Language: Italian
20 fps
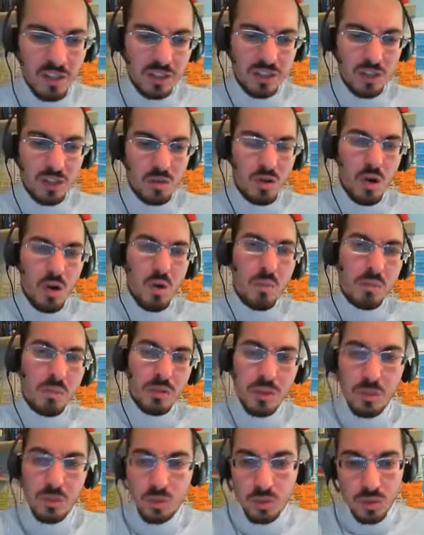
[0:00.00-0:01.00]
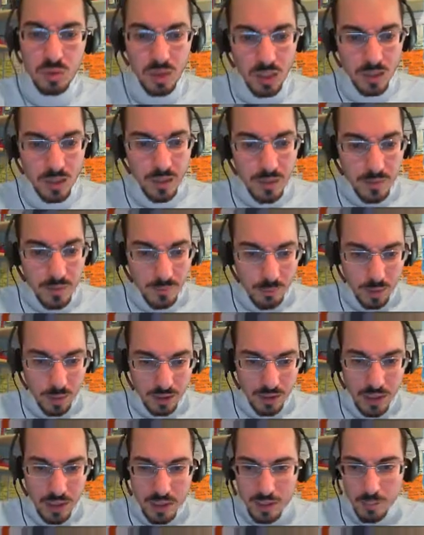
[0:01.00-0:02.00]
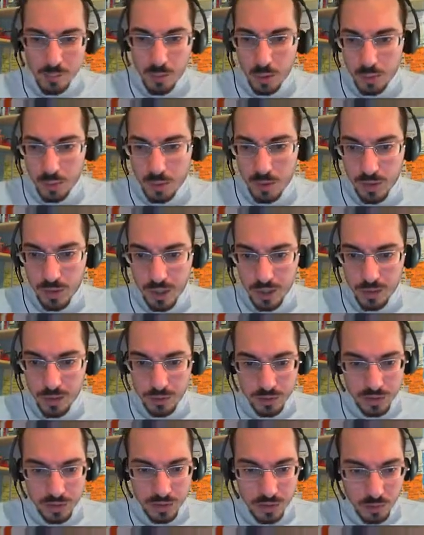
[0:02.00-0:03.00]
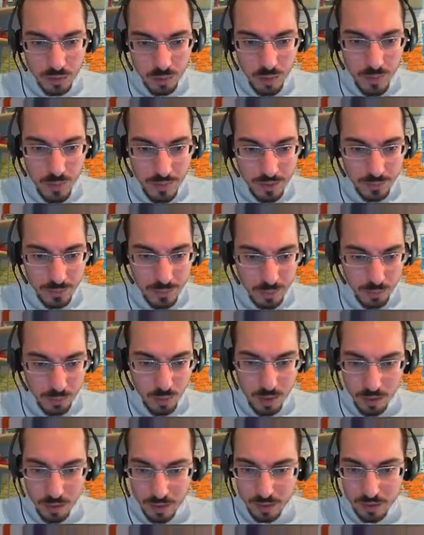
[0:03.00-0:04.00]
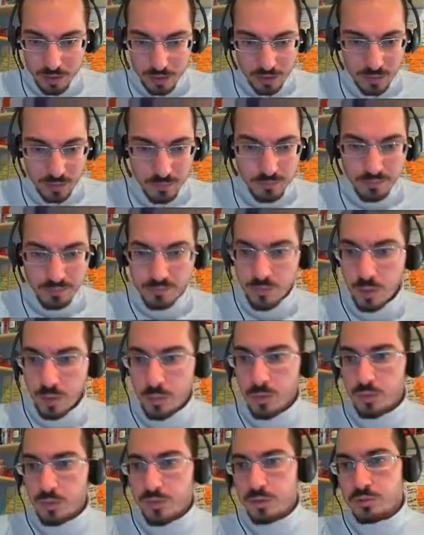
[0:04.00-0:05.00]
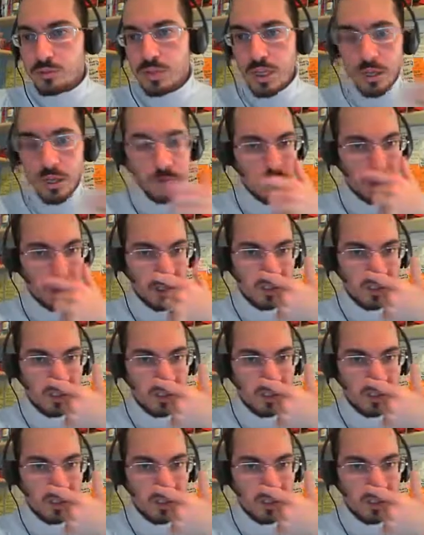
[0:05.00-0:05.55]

fino ad allora lo potevo usare. Guarda, Need Pokémon Ryan, sì, sicuramente è per quello, ragazzi. Non me lo fa usare